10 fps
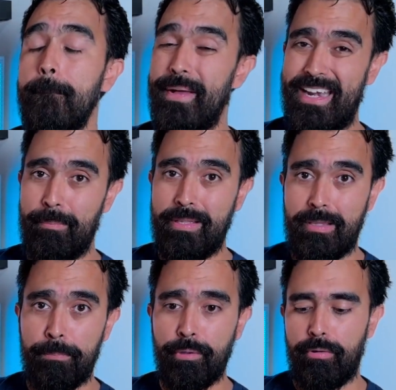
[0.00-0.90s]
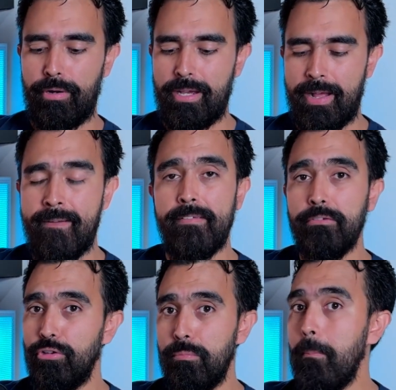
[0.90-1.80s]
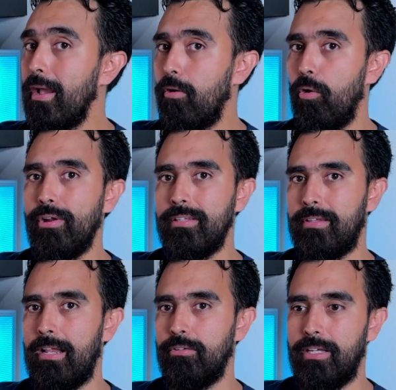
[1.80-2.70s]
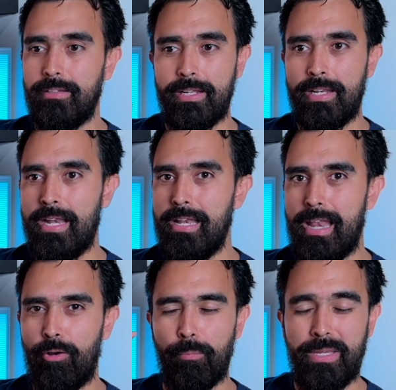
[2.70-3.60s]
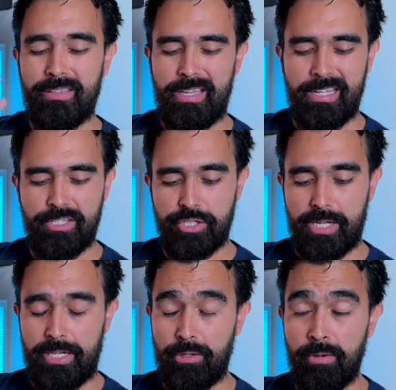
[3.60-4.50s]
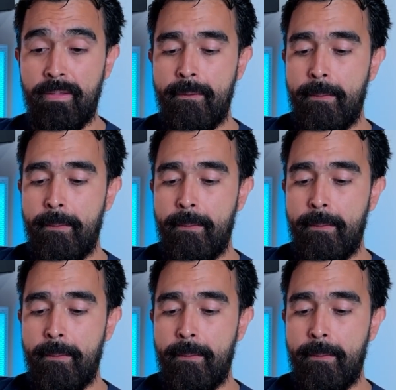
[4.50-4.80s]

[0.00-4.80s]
para mi tipo de oreja, son mejores que los que tienen la gomita y el chicharito.